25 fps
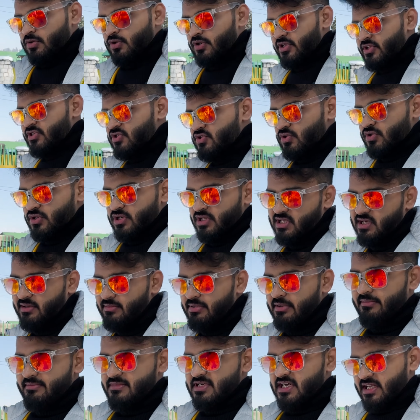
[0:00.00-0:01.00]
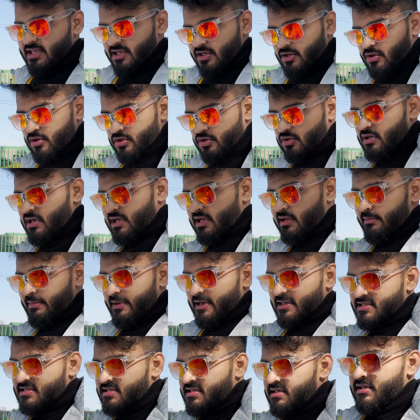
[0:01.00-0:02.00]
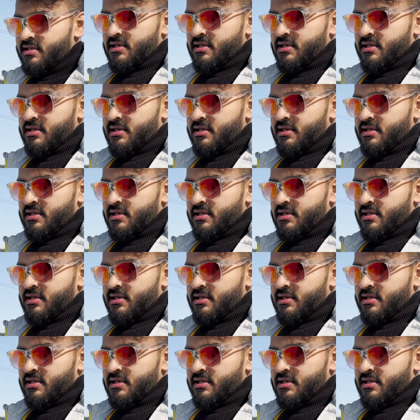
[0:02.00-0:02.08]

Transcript: घोड़े छोड़ के अब हम जा रहे हैं गोंडोला के पास